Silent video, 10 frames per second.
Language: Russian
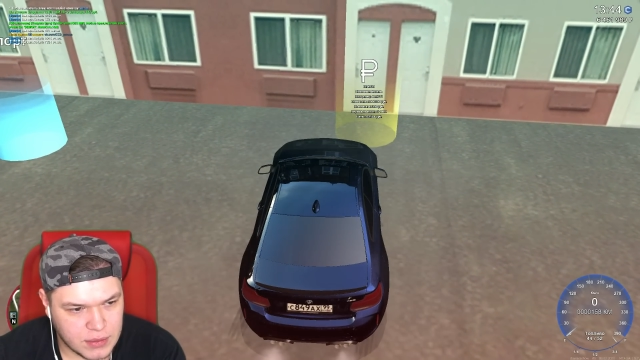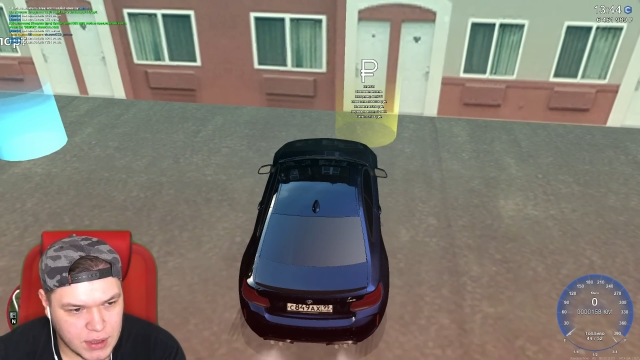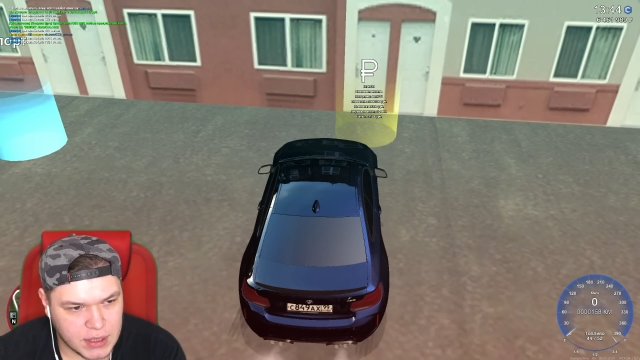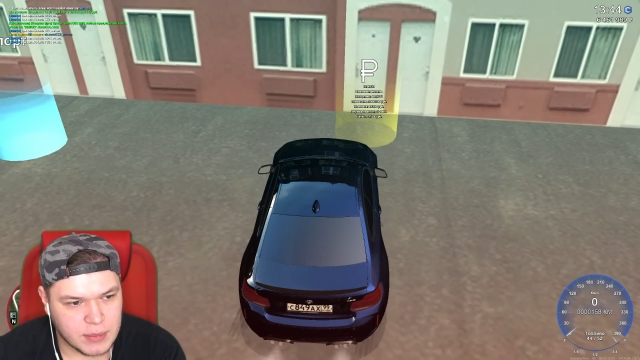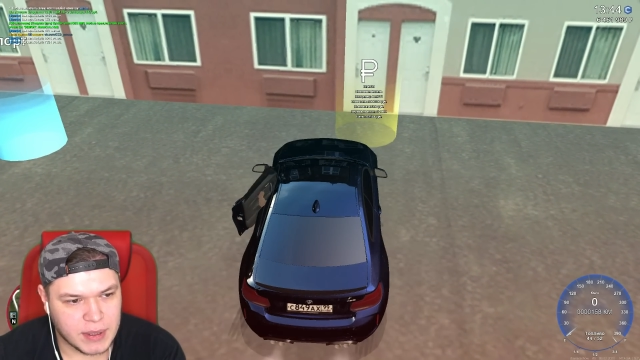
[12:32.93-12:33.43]

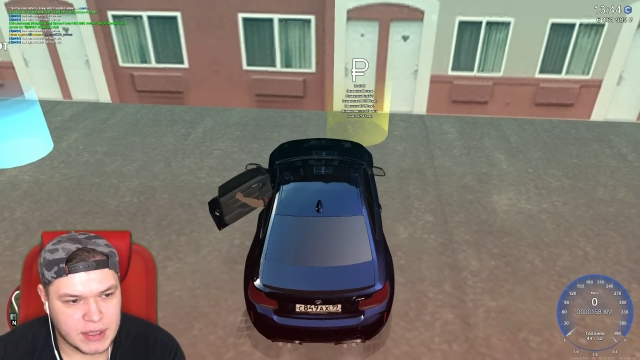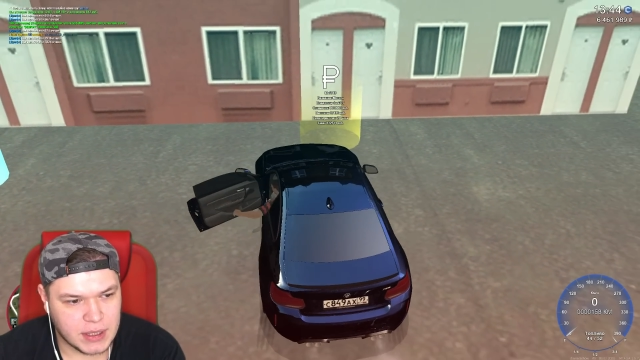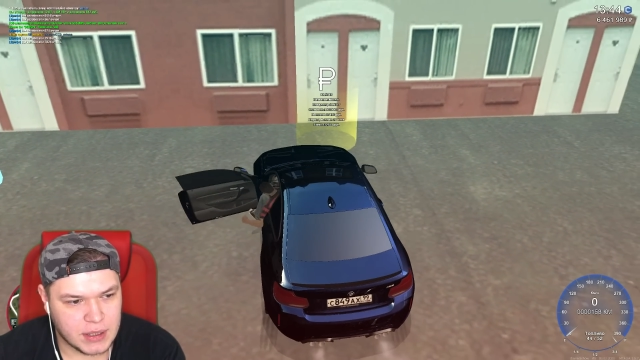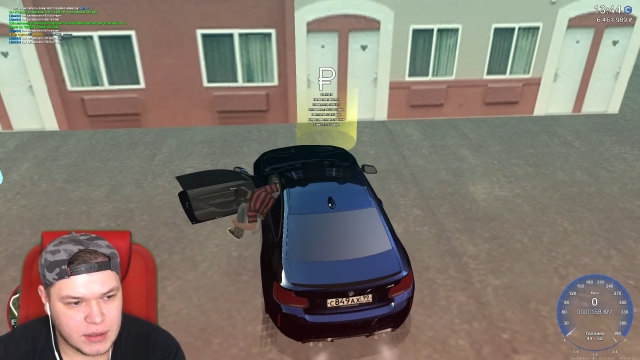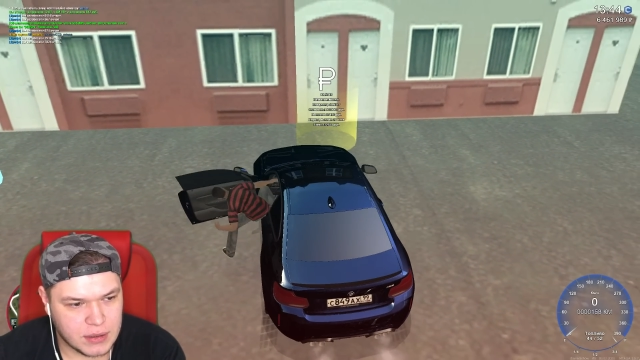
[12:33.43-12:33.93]
а это
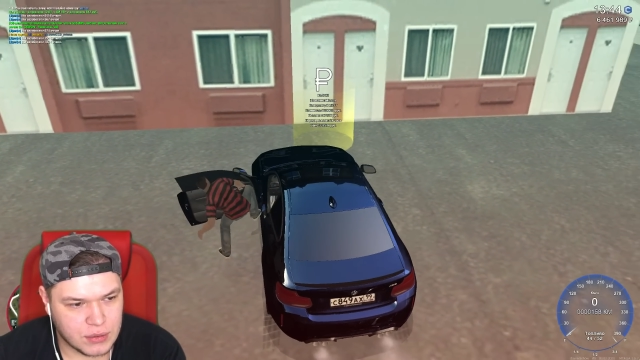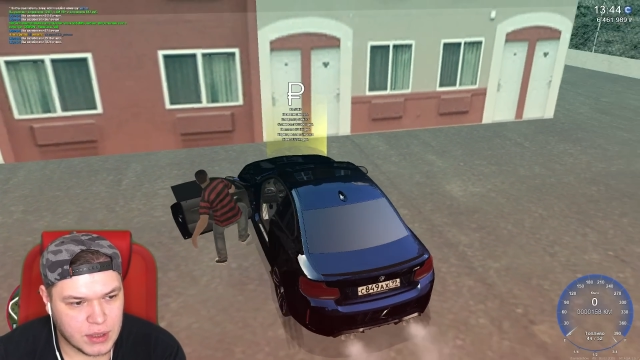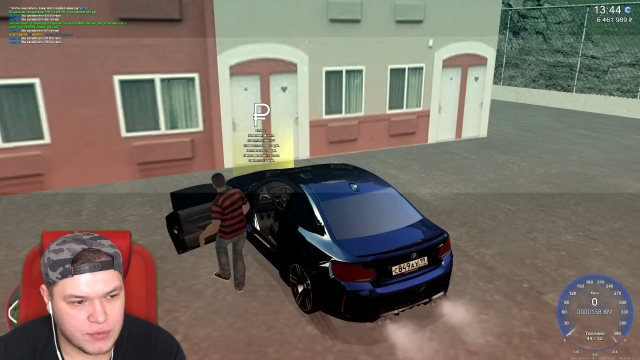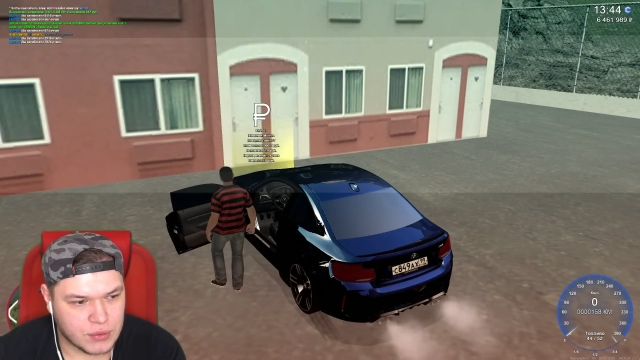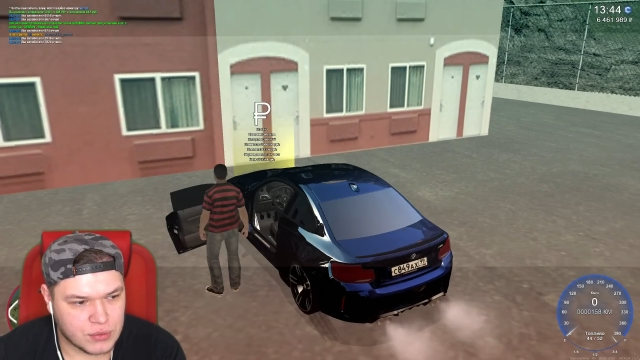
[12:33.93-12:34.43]
мотель, ну и
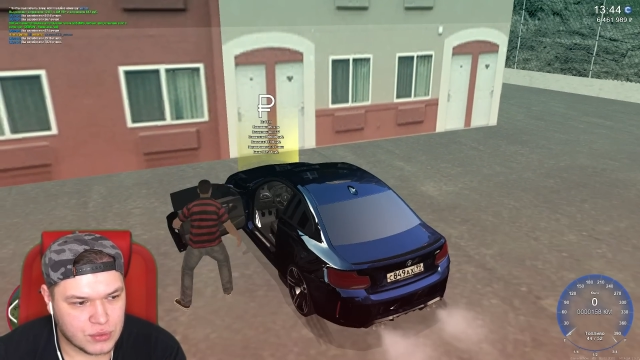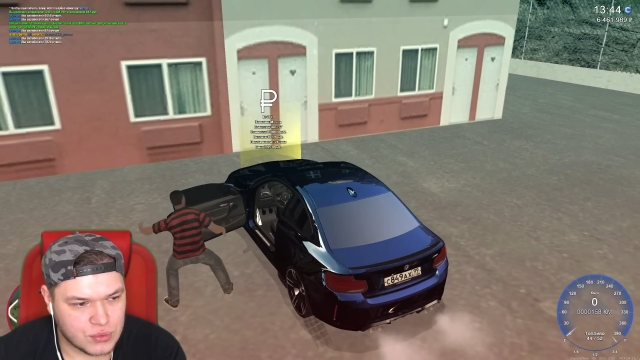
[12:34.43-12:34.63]
нафиг он тут